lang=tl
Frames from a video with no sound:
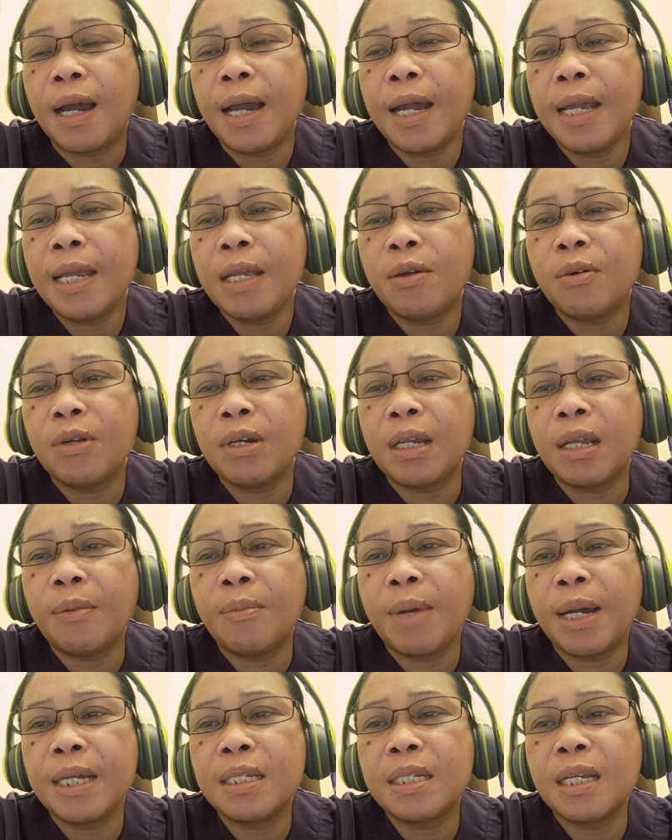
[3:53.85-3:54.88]
I can
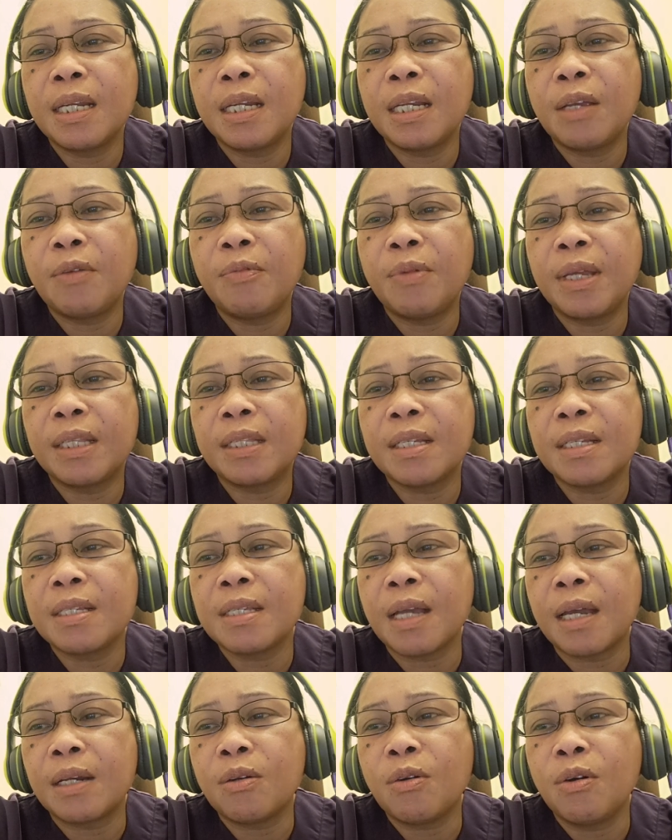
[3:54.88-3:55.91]
imagine if it
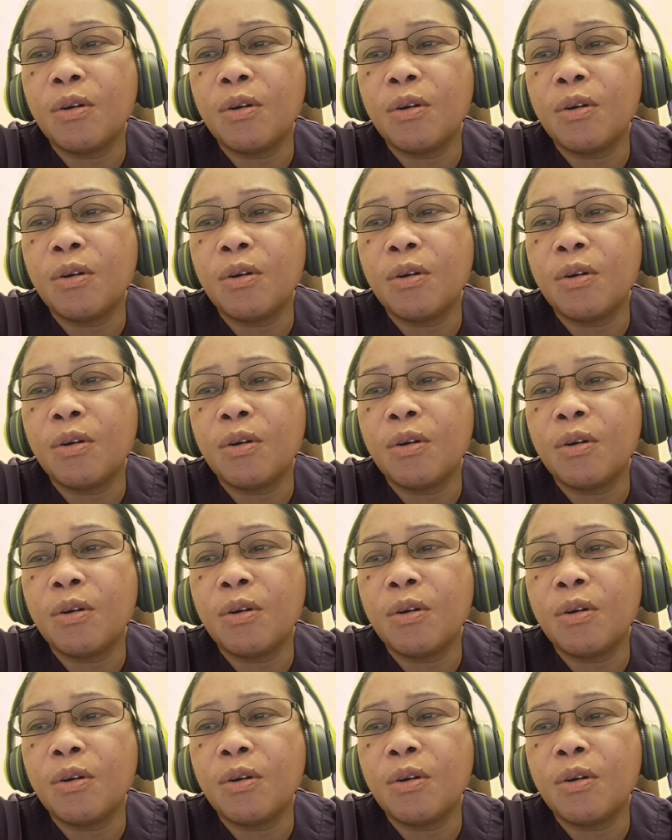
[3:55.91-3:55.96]
is an